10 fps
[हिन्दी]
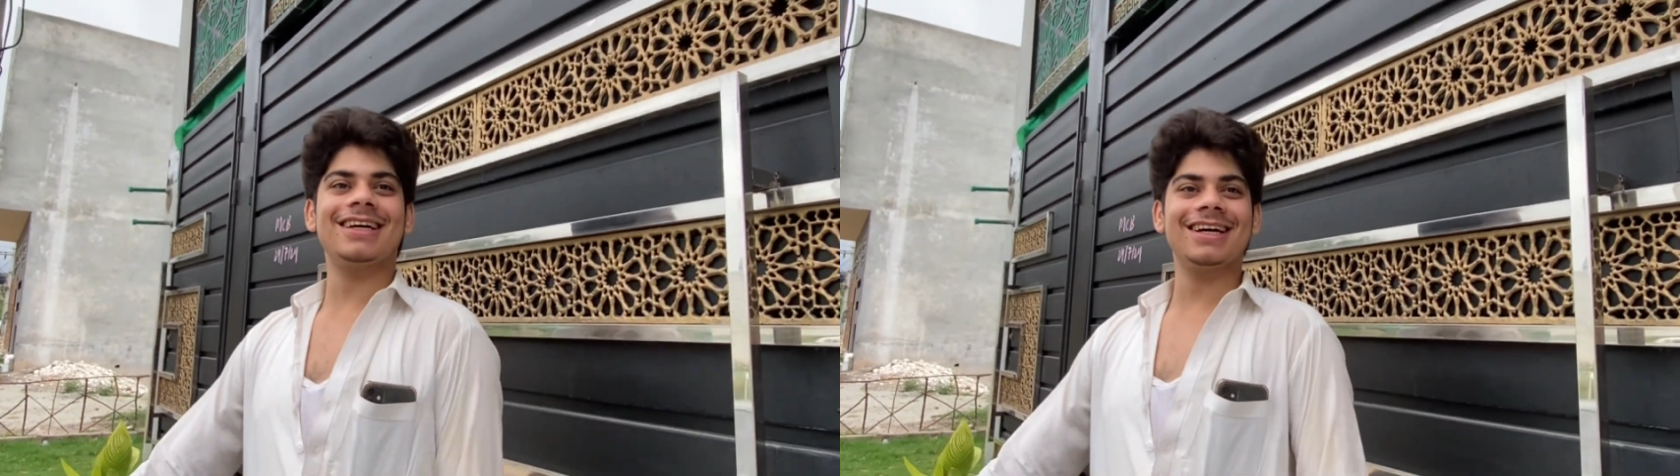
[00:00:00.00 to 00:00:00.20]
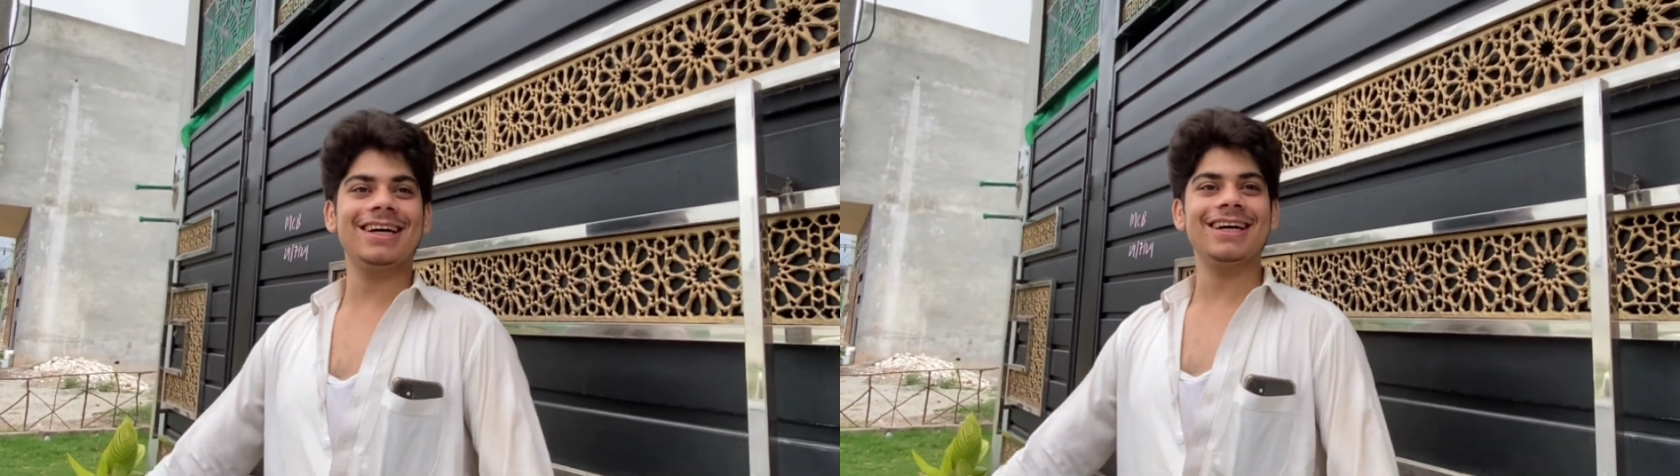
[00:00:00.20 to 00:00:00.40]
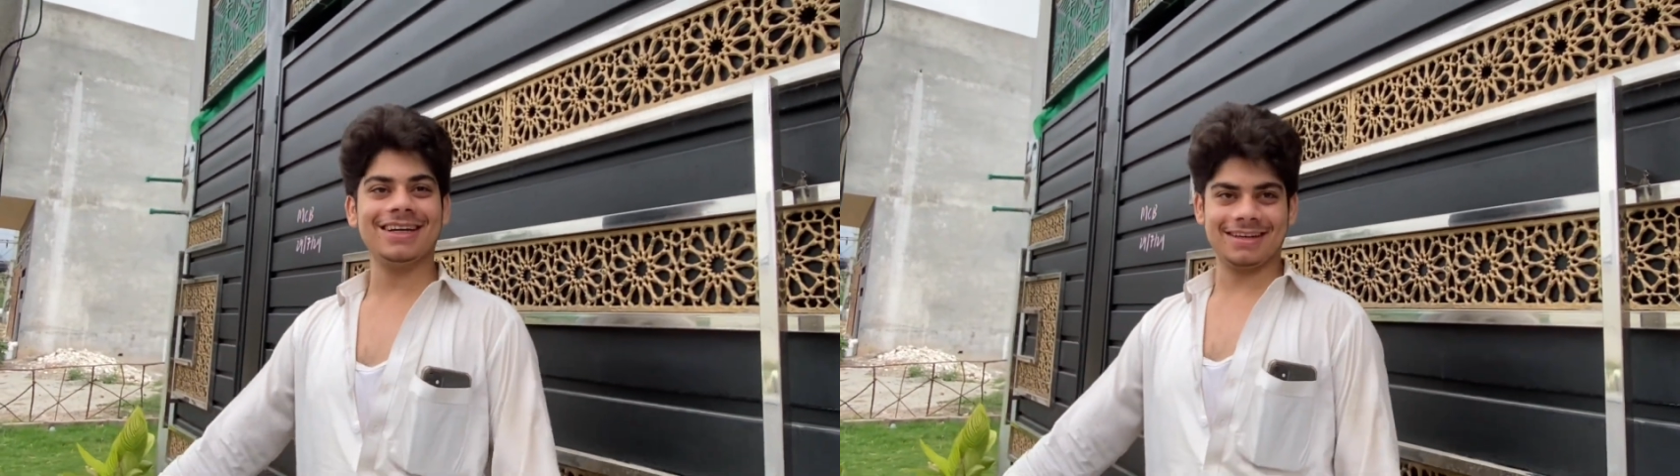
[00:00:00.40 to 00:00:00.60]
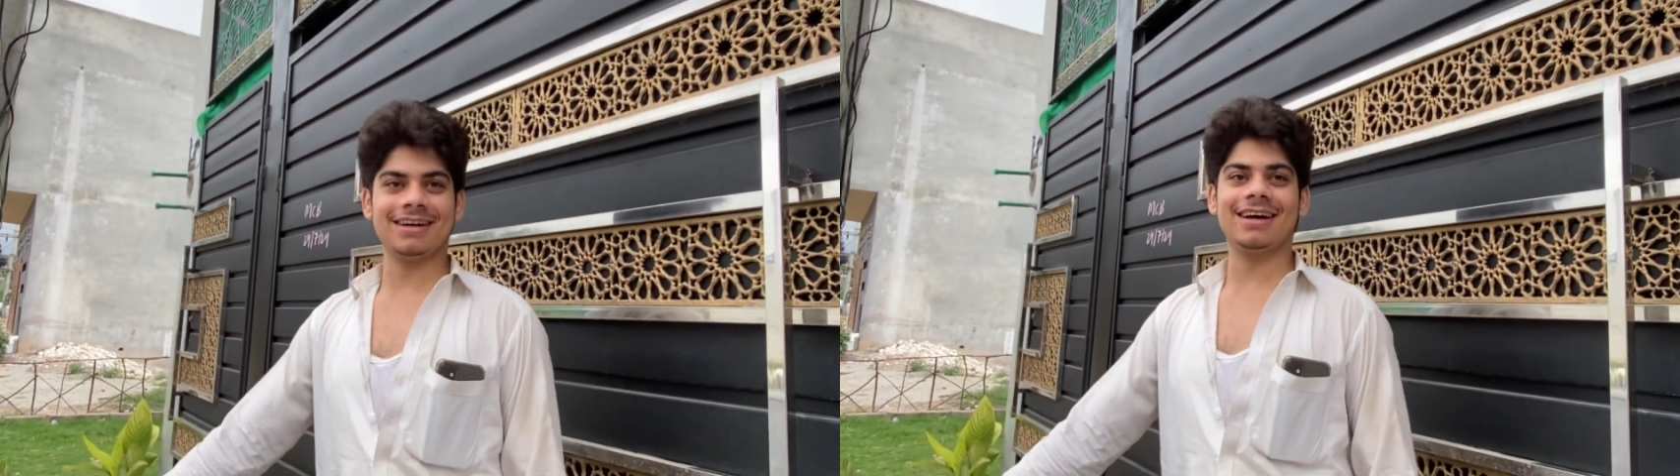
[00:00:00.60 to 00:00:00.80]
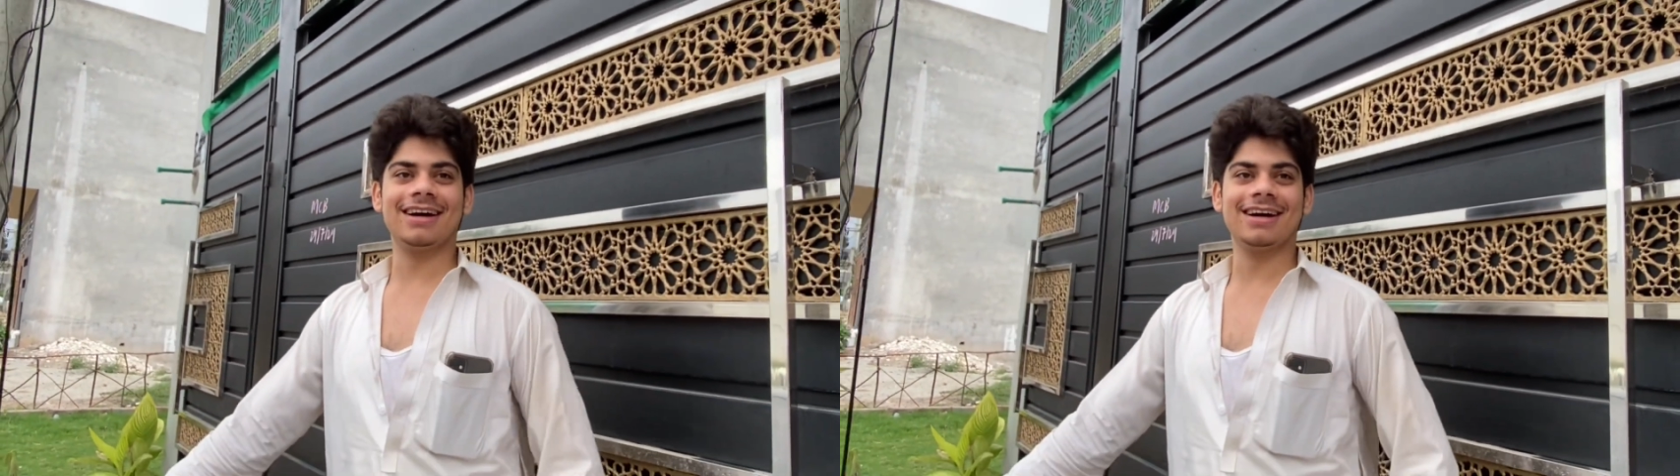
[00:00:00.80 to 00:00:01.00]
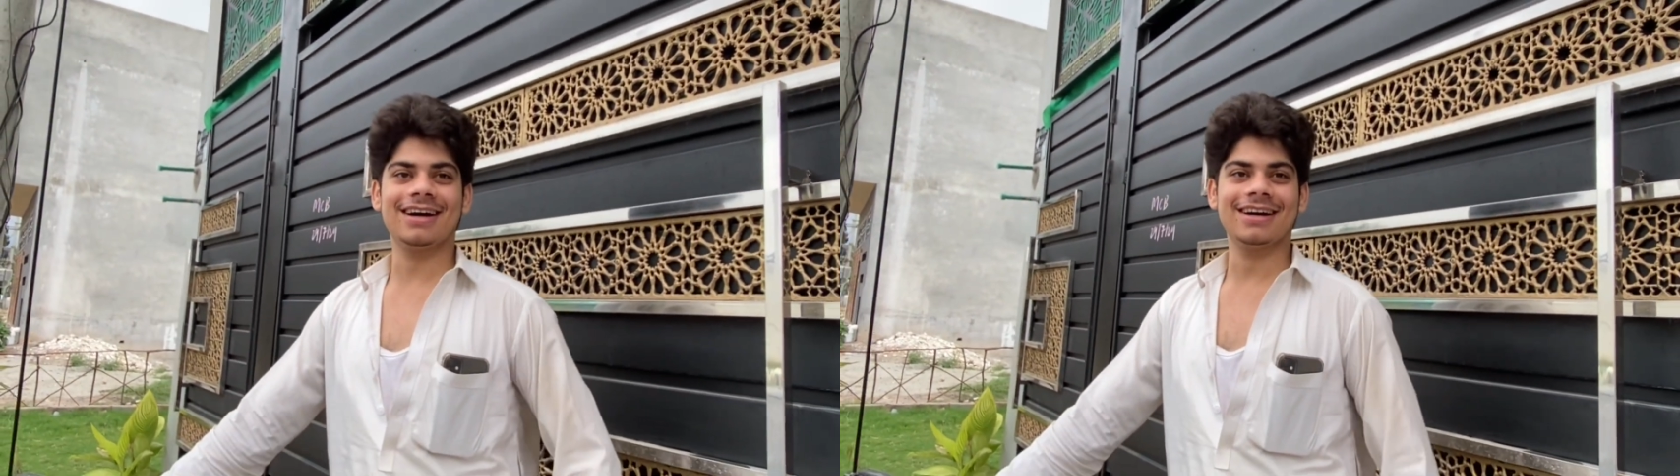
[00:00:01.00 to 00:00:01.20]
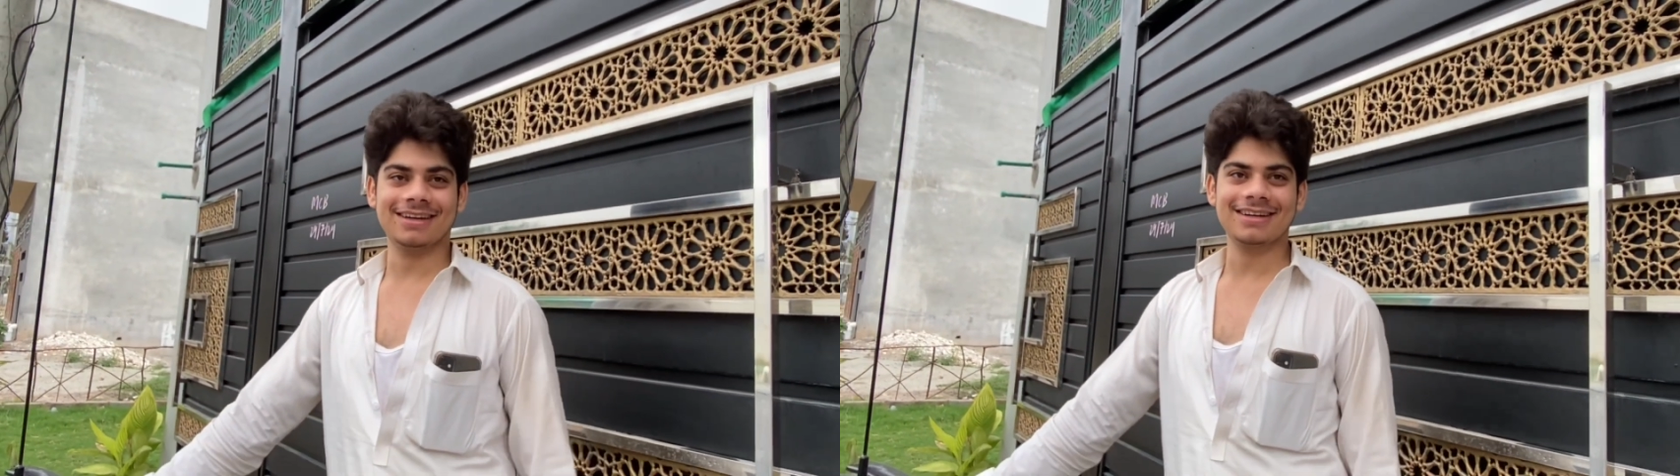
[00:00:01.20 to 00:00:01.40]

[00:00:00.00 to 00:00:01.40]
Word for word: आपने मार दिया था तो इसका हाँ। हाँ?